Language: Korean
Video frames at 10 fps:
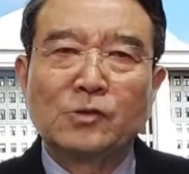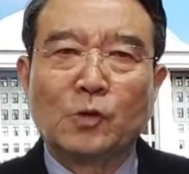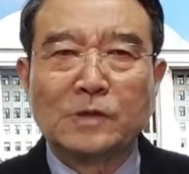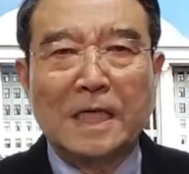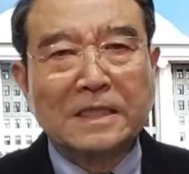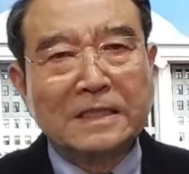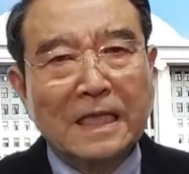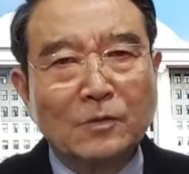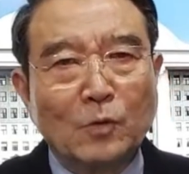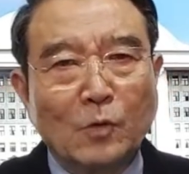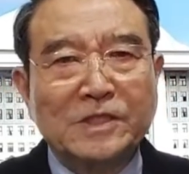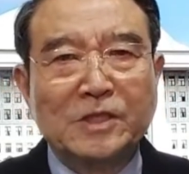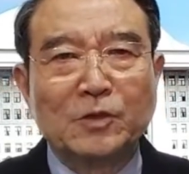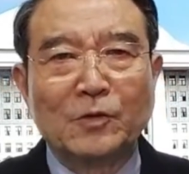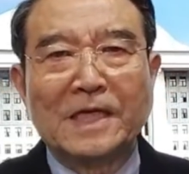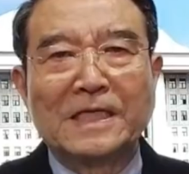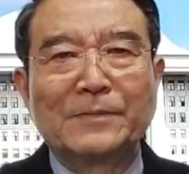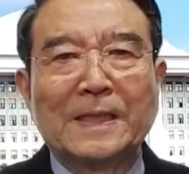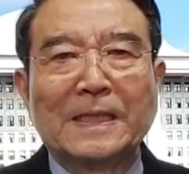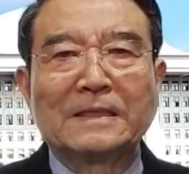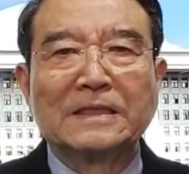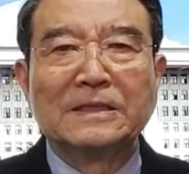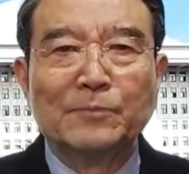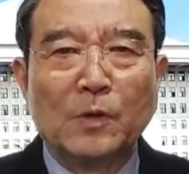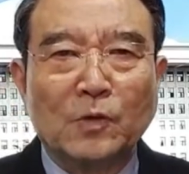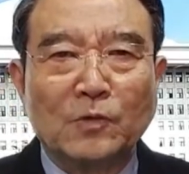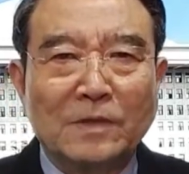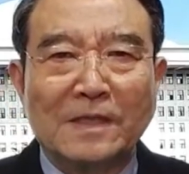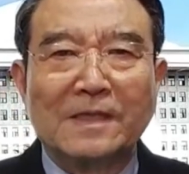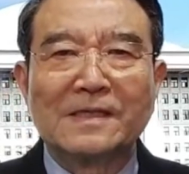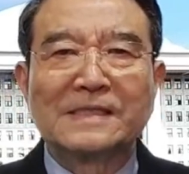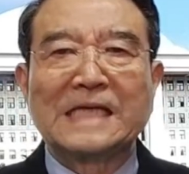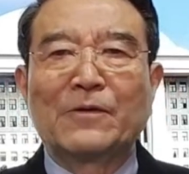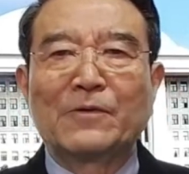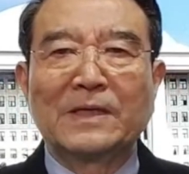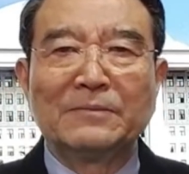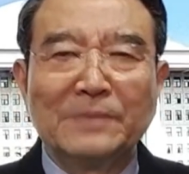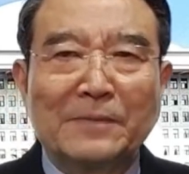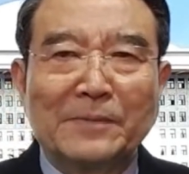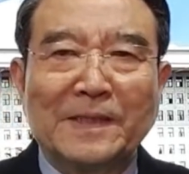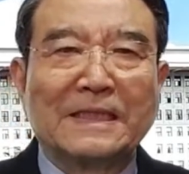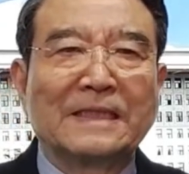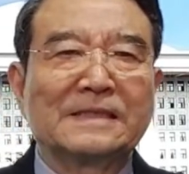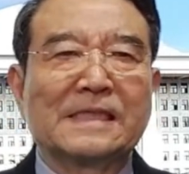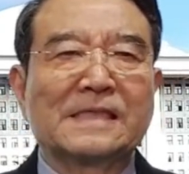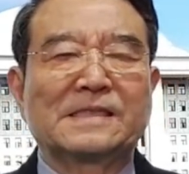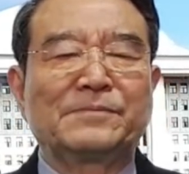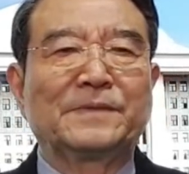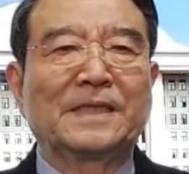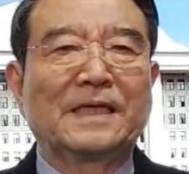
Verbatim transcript: 조작된 녹취록에 기반한 음모론을 장관이 믿어버렸다는 사실입니다.